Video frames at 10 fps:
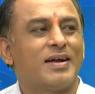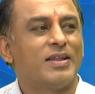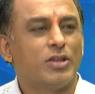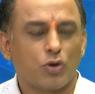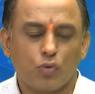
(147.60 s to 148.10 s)

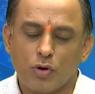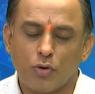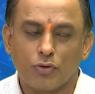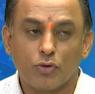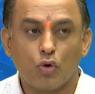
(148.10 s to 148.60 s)
అనేది తక్కువగా
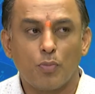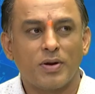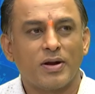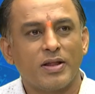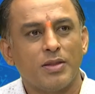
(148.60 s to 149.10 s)
ఉంటుంది గ్రూప్ వన్
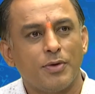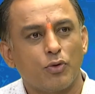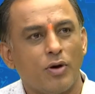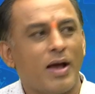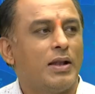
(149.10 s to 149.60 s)
అనేది మీకు
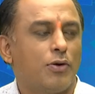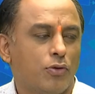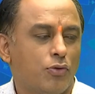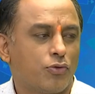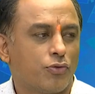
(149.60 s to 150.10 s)
హై
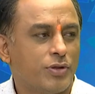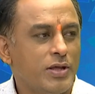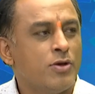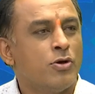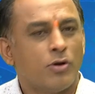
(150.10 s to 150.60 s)
లెవెల్లో ఉంటుంది
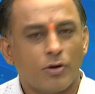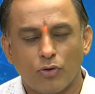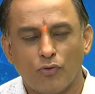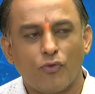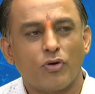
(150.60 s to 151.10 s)
hmm.
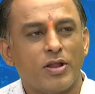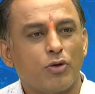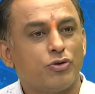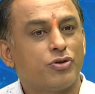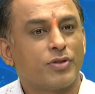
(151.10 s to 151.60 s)
గ్రూప్ ఫోర్ అనేది
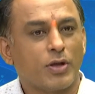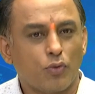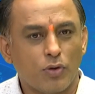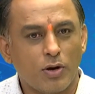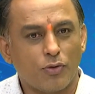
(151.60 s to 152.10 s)
కొంచెం
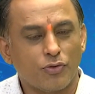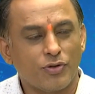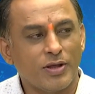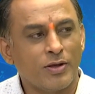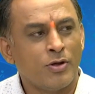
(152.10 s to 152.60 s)
తక్కువగా
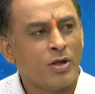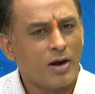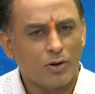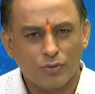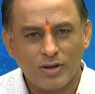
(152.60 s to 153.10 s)
ఉంటుంది
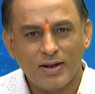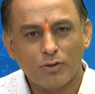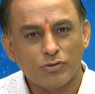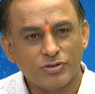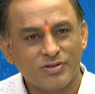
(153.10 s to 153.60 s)
అంటే ఉదాహరణ
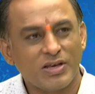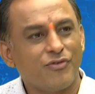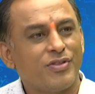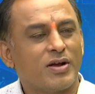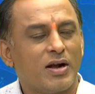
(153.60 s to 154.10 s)
క్వశ్చన్స్ ఏ
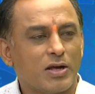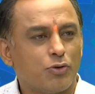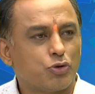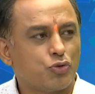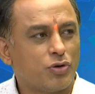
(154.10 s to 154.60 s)
విధంగా
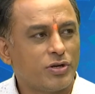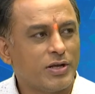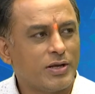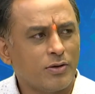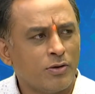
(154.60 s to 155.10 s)
అడగవచ్చు అంటే
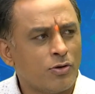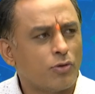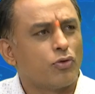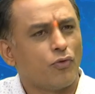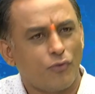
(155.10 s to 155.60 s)

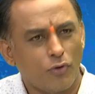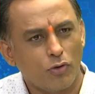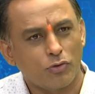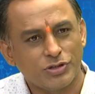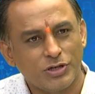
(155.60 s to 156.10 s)
గ్రూప్ ఫోర్లో
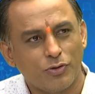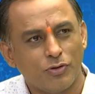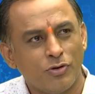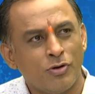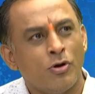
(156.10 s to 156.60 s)
క్వశ్చన్
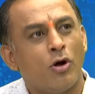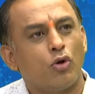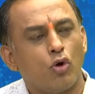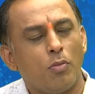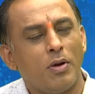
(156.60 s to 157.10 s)

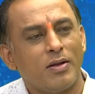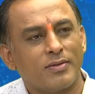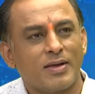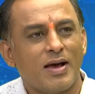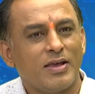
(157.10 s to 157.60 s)
నోబెల్
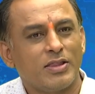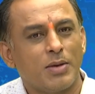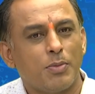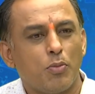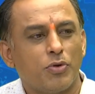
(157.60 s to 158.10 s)
సాహిత్య
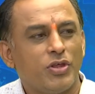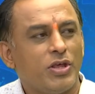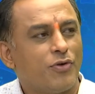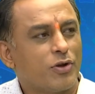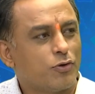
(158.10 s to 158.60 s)
బహుమతి
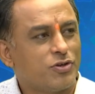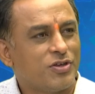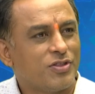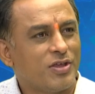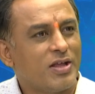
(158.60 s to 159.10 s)
ఎవరికి
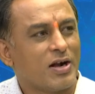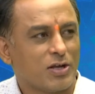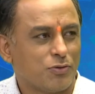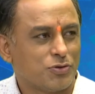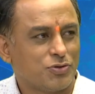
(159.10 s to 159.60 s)
వచ్చింది అని
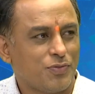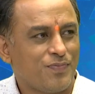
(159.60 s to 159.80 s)
అడగవచ్చు